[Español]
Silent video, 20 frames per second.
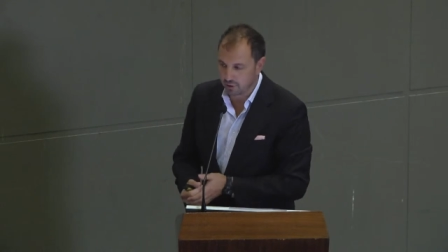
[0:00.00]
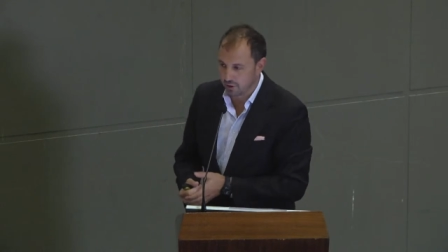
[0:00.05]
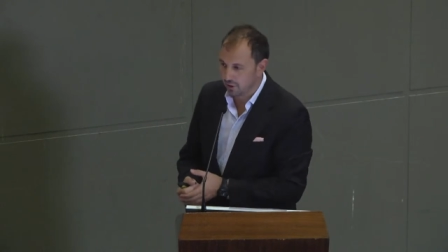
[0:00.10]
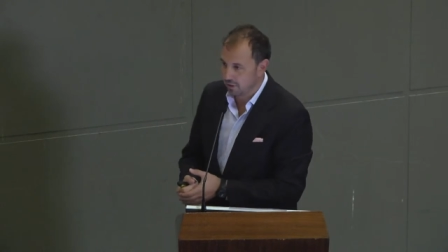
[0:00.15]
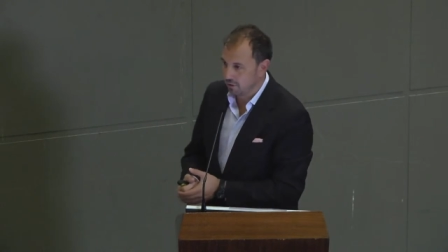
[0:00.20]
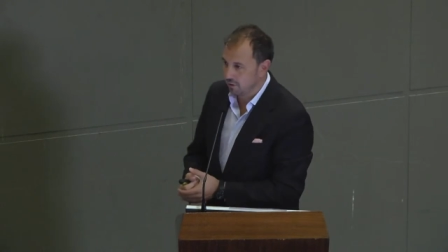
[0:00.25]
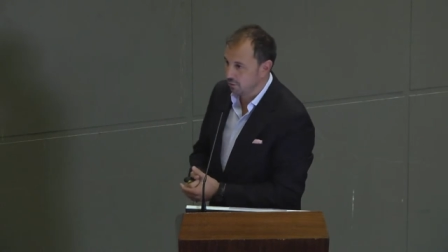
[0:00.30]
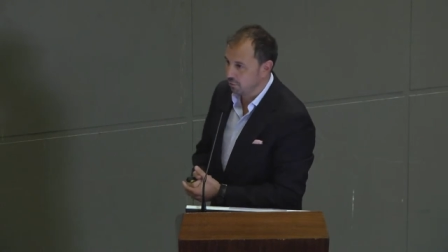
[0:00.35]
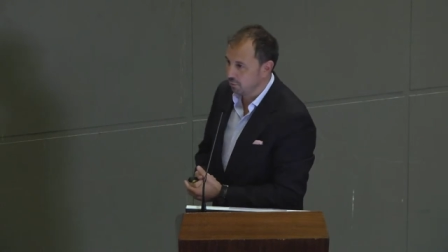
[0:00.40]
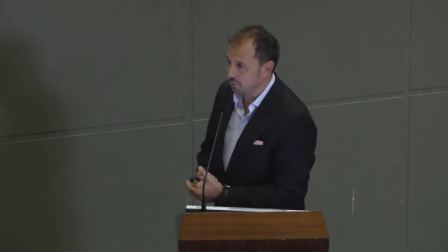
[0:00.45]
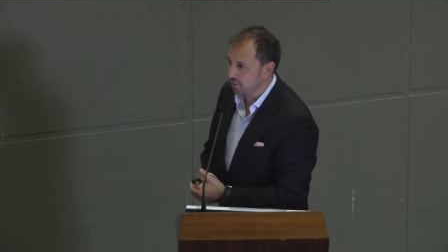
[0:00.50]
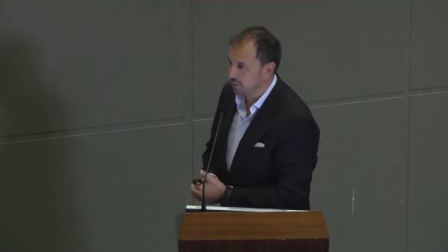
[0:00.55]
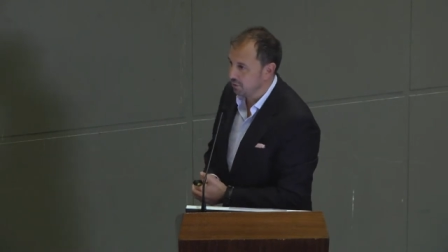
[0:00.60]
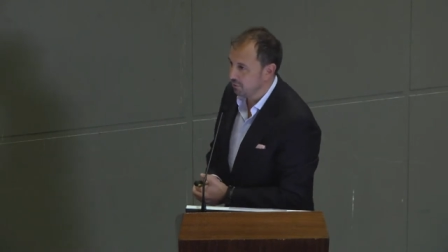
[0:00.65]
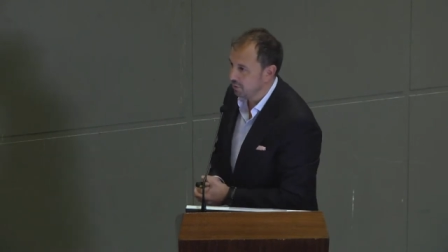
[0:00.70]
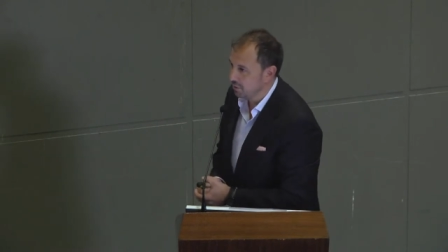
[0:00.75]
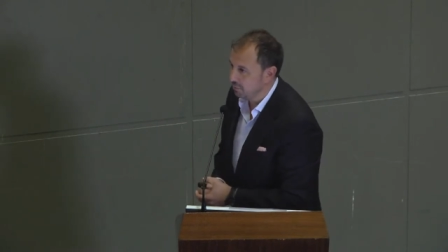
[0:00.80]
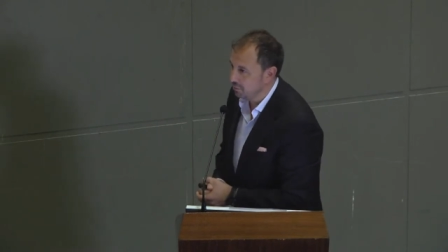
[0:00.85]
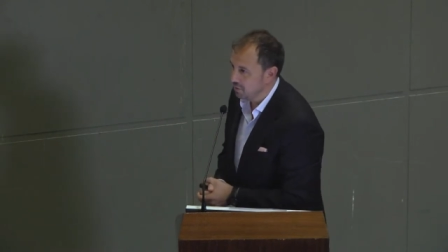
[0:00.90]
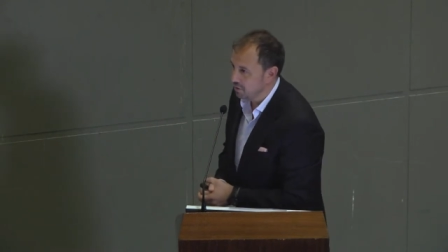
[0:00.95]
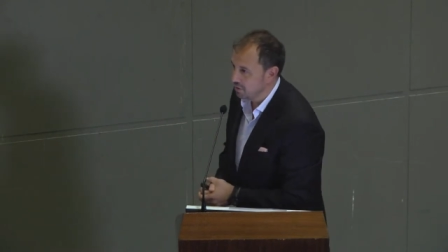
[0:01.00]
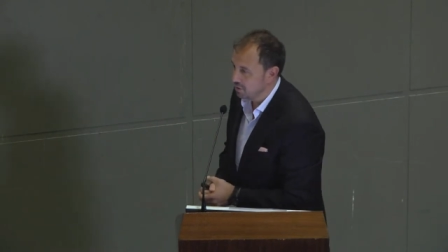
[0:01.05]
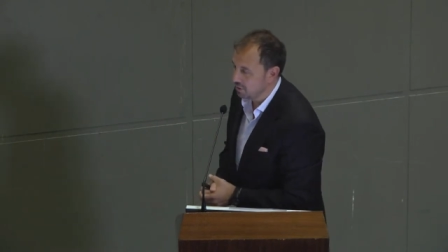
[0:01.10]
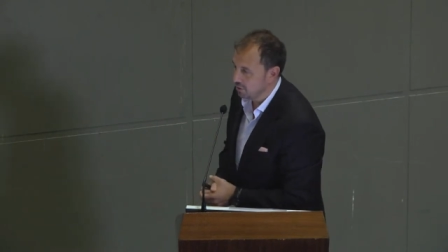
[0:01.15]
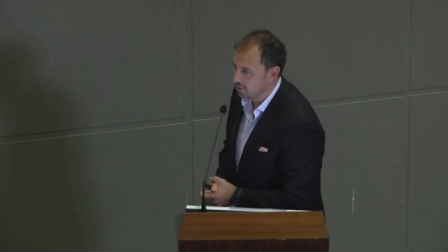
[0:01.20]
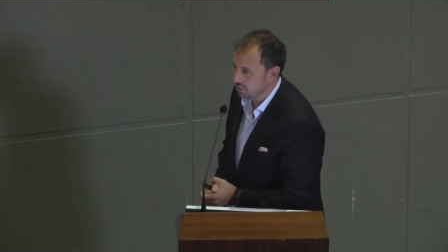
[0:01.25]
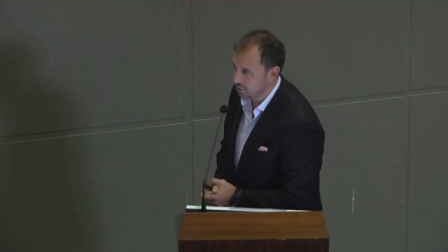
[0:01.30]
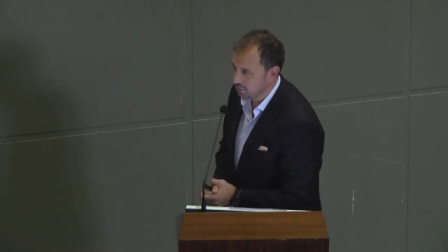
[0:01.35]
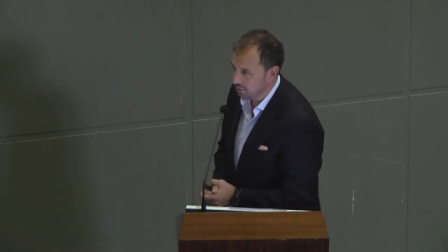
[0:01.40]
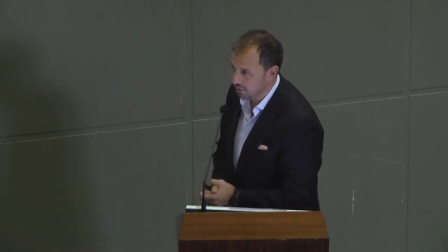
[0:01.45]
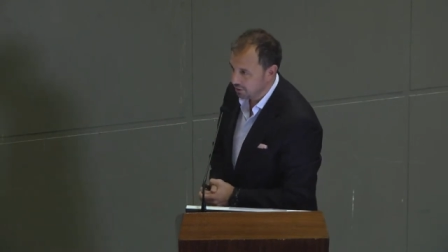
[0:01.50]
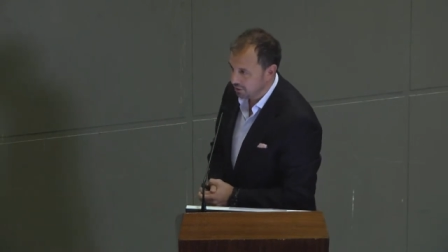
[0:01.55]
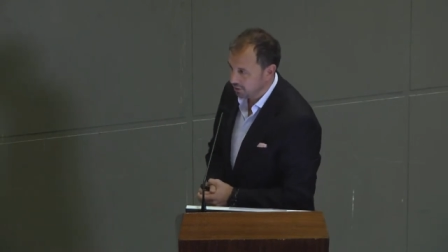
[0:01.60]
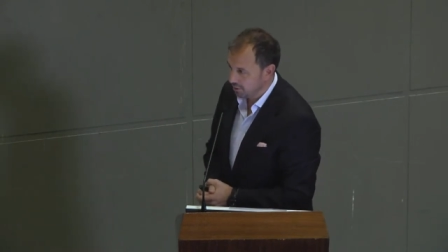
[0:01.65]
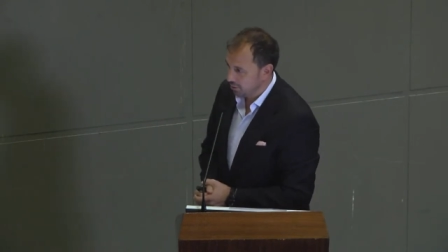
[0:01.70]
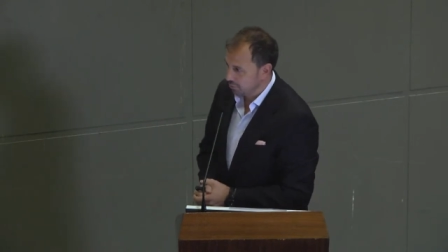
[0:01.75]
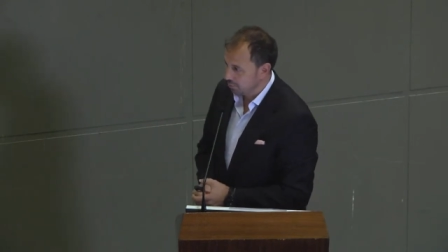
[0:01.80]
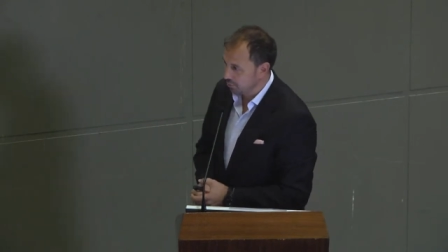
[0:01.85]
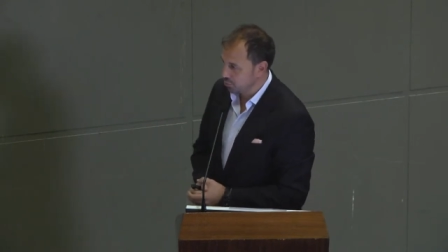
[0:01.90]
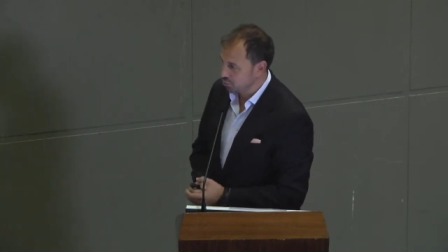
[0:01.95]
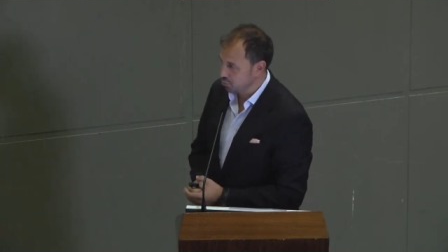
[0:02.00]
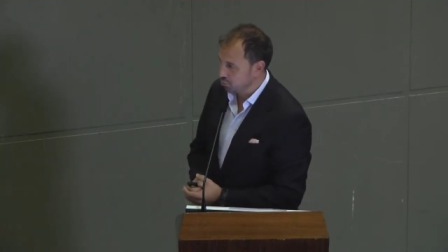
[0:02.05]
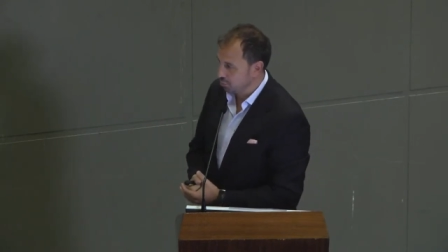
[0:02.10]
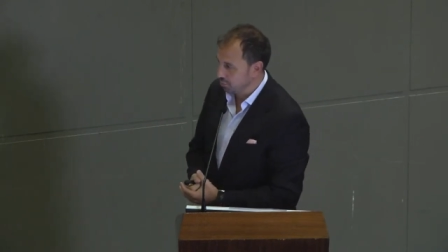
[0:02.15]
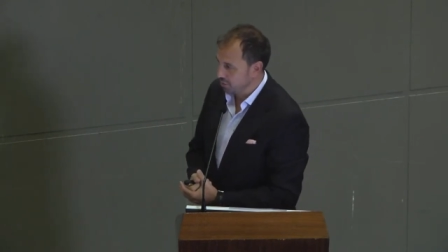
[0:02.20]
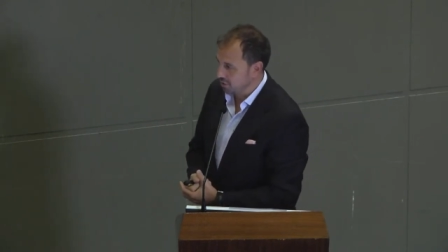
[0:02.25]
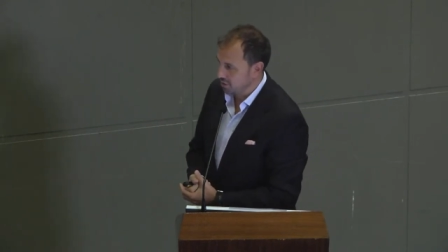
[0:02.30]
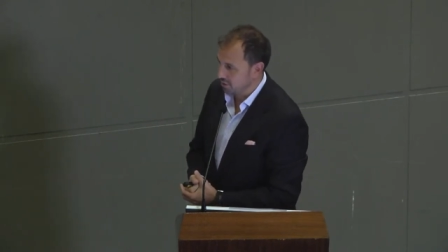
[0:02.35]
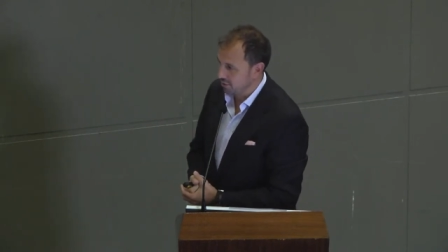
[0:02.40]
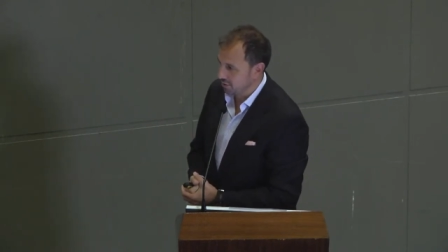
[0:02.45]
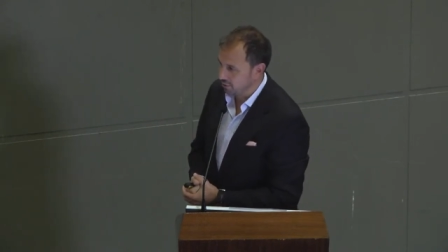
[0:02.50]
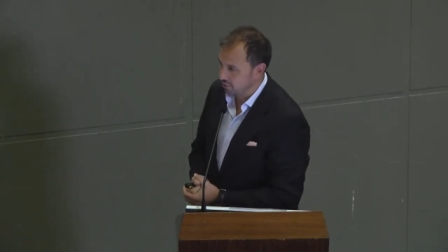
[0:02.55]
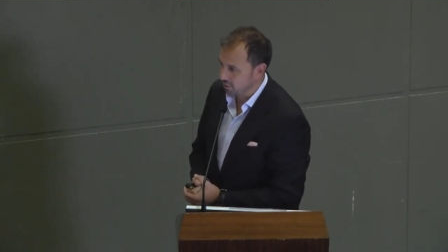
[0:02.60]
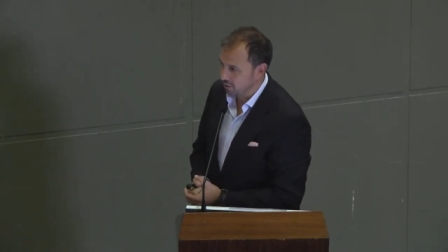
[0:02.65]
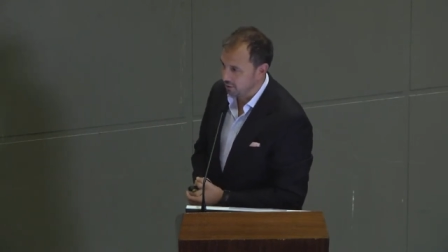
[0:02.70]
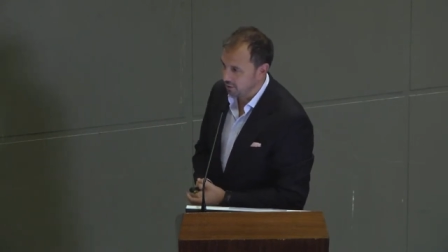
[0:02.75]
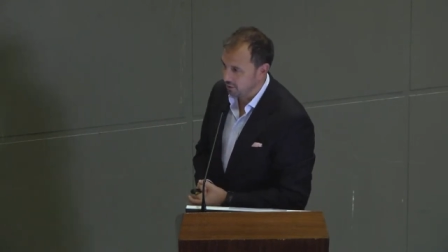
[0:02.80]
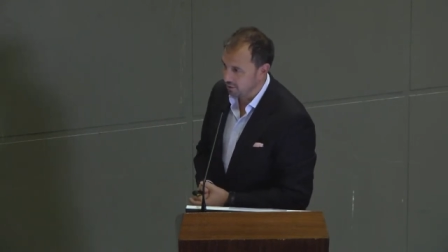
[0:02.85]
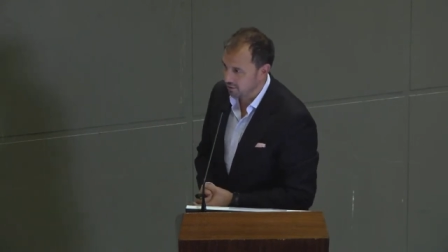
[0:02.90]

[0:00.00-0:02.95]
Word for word: general de normativa del Ministerio, por su presencia hoy aquí,